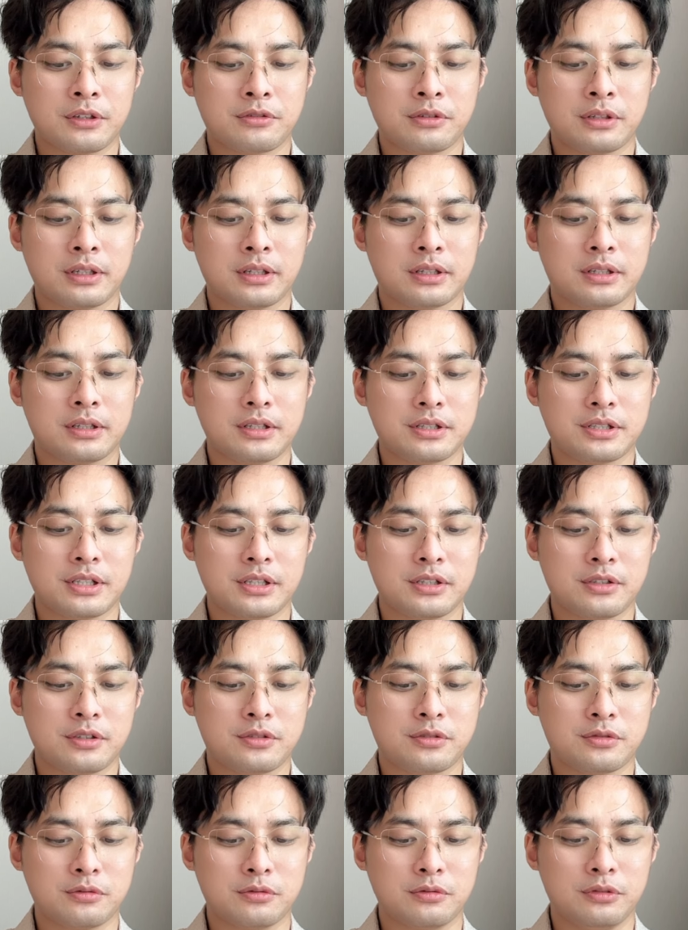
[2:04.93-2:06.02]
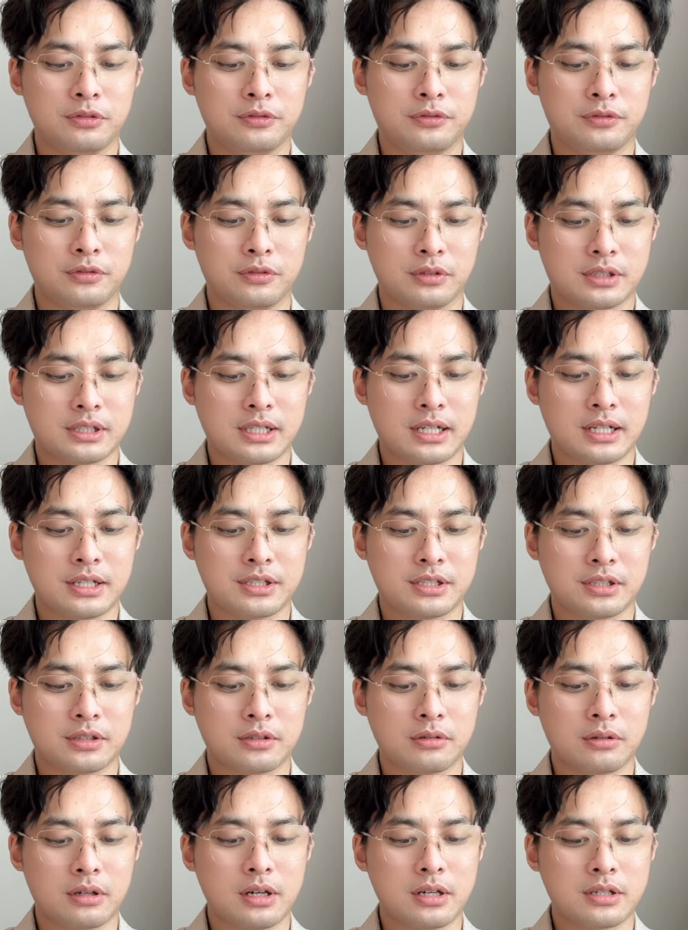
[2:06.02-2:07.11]
军各型主辅战机
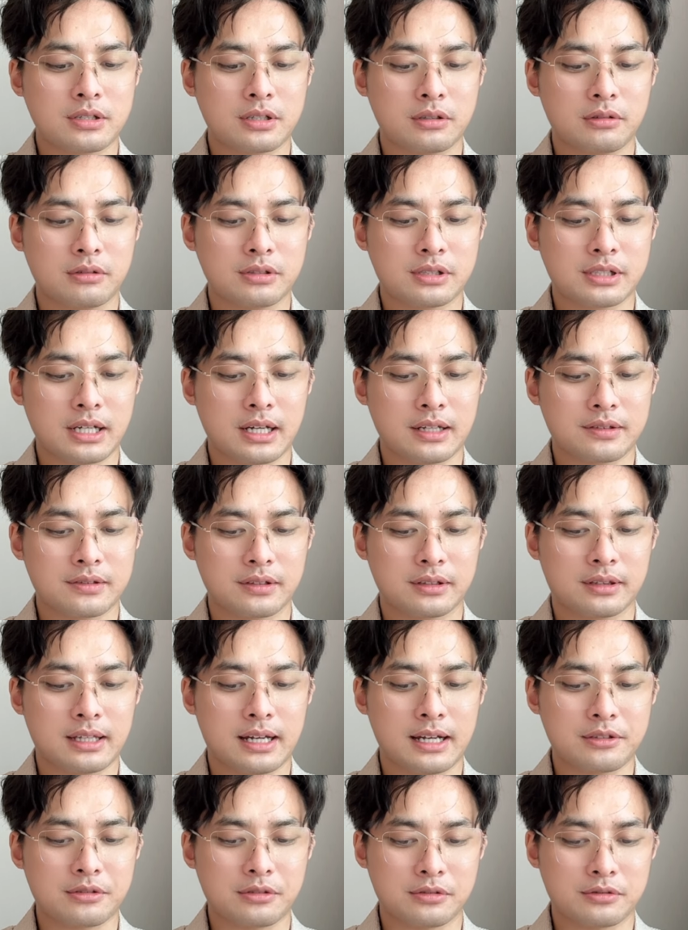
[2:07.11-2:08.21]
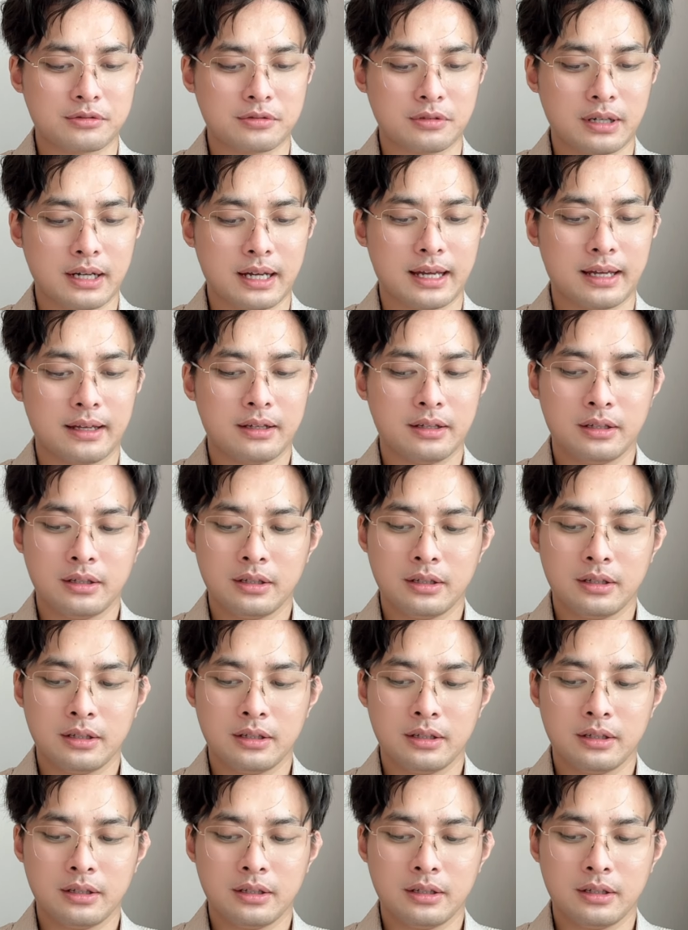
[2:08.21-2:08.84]
共二十六架次大举出海。